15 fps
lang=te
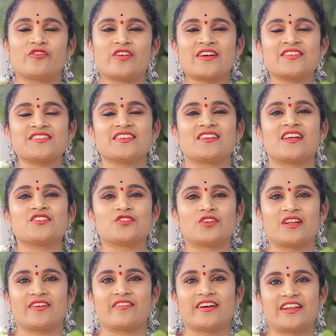ద్వాదశ
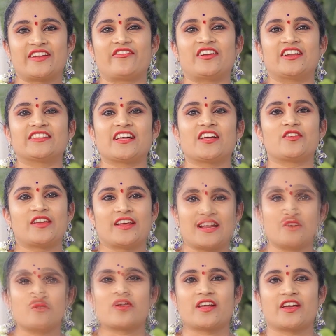రాశుల వారి ఫలితాలు
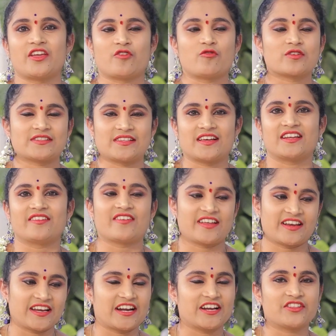ఎలా ఉన్నాయో ఒకసారి
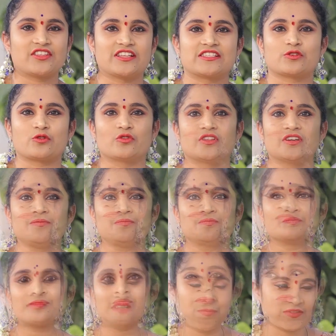వారిని అడిగి తెలుసుకుందాం
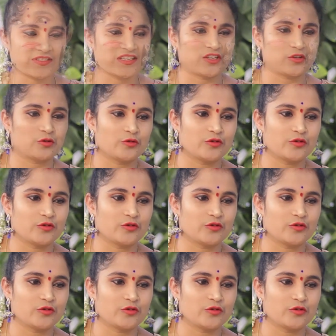నమస్కారం